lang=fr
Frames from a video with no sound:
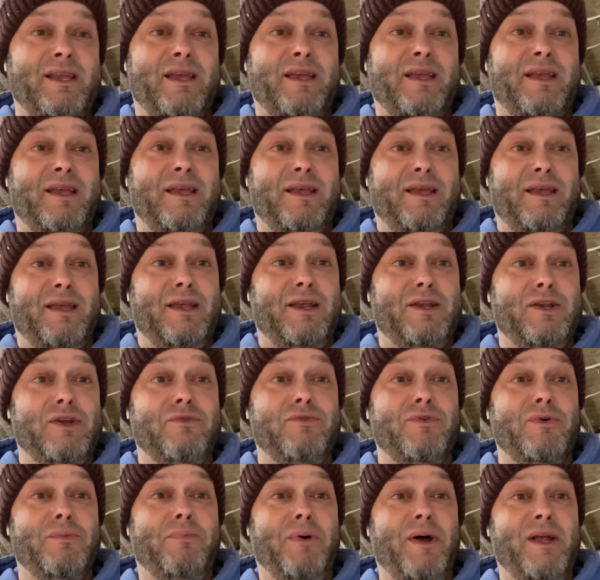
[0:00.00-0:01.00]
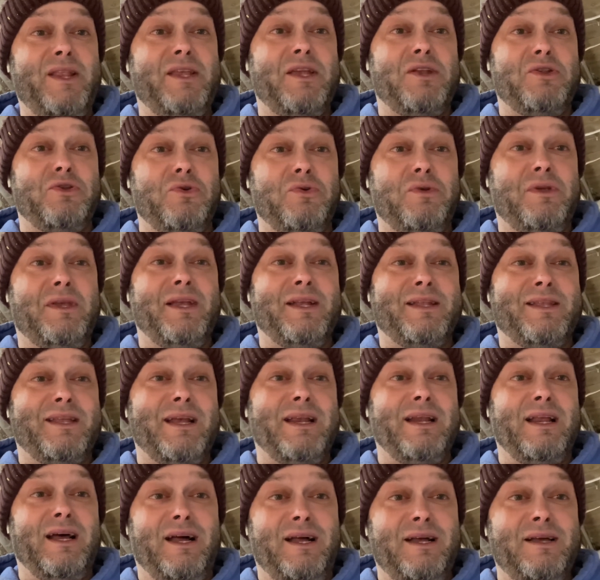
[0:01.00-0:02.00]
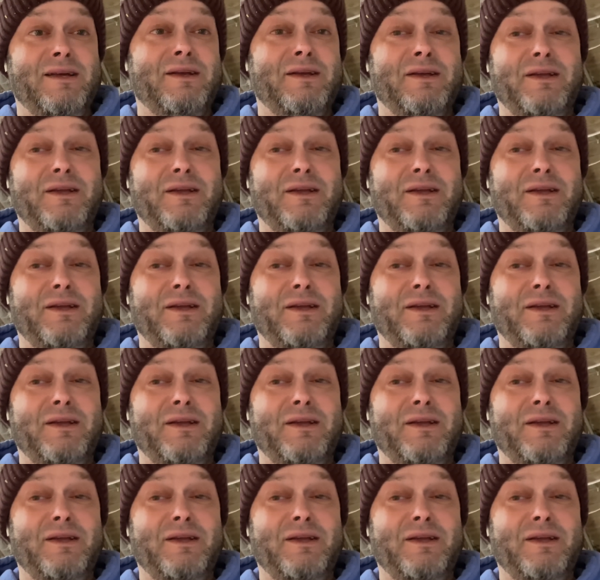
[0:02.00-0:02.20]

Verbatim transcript: il ne veut pas des deux qui étaient là,